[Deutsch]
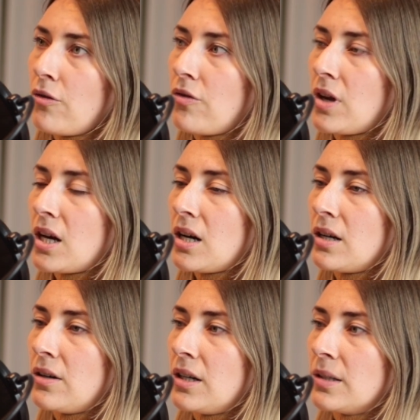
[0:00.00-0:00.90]

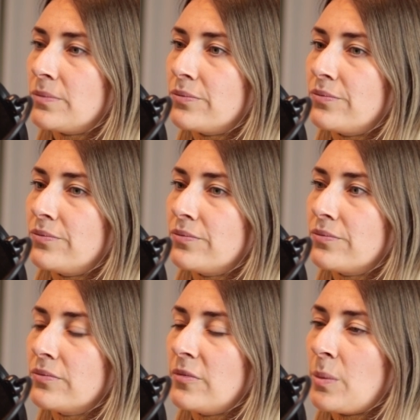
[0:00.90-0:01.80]
Wir ähm,
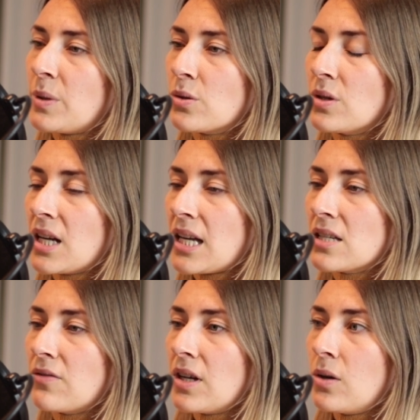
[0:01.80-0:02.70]
viel
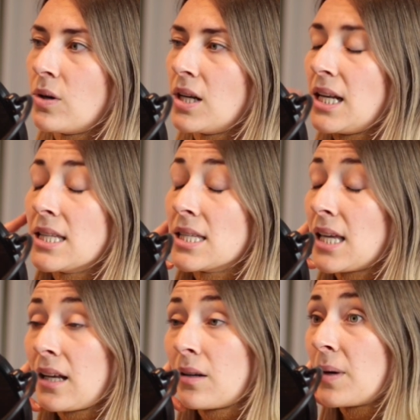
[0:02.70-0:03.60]
Persönlichkeitsentwicklung in den letzten
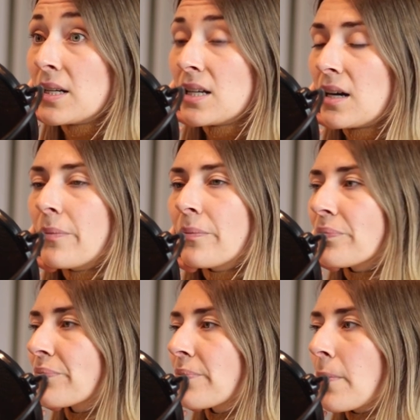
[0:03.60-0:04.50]
Jahren gemacht
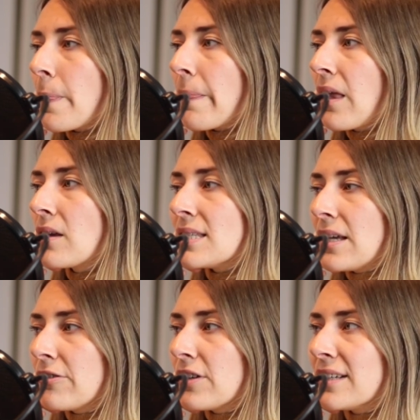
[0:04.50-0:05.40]
haben,
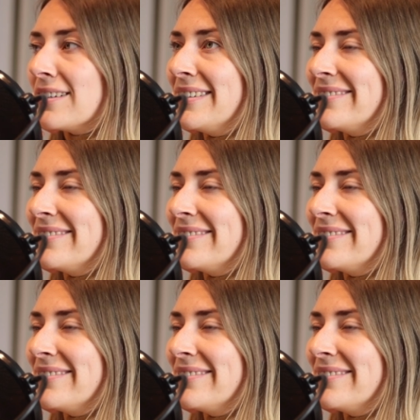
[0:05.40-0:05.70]
sehr viel